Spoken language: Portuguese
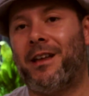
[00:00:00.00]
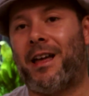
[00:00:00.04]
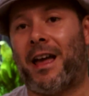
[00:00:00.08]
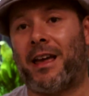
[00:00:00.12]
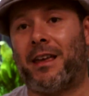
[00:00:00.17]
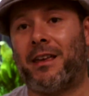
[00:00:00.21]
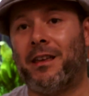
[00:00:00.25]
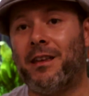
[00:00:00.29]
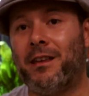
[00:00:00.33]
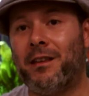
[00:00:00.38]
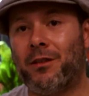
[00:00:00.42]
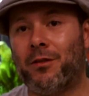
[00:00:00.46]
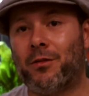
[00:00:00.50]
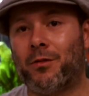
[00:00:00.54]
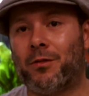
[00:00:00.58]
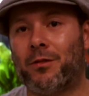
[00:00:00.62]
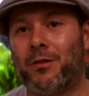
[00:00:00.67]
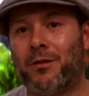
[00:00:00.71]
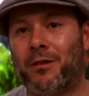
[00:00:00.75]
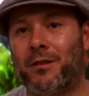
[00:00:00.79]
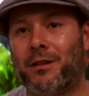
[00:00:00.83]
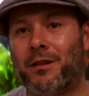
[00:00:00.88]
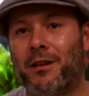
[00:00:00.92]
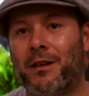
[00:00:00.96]
É Kingio?
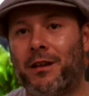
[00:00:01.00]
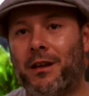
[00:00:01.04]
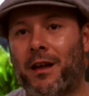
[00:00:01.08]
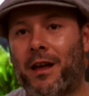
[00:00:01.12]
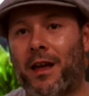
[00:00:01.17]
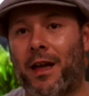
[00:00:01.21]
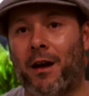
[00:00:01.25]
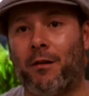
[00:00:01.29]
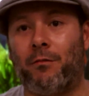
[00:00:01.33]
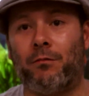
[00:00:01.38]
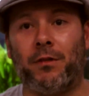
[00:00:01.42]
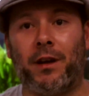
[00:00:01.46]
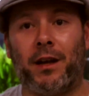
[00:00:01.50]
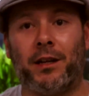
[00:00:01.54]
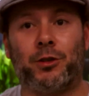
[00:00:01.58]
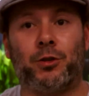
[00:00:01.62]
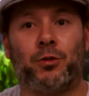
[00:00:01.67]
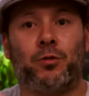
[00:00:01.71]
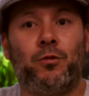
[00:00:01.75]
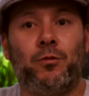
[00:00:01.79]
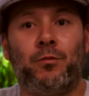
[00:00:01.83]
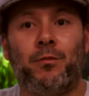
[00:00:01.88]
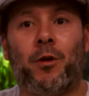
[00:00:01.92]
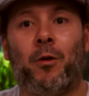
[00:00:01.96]
É, um, é
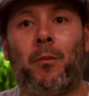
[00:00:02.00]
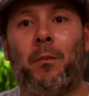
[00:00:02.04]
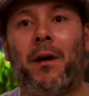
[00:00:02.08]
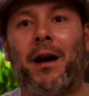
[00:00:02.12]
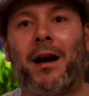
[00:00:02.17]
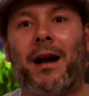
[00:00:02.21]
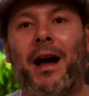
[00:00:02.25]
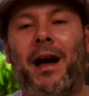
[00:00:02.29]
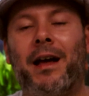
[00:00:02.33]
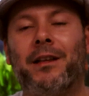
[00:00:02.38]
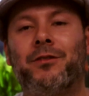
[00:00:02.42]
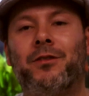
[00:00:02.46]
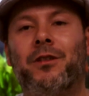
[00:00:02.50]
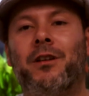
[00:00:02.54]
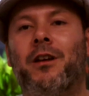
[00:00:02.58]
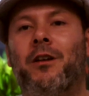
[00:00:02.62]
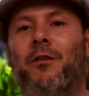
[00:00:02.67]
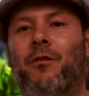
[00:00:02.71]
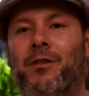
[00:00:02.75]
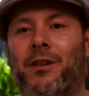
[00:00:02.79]
Jumbo? É um pangaço?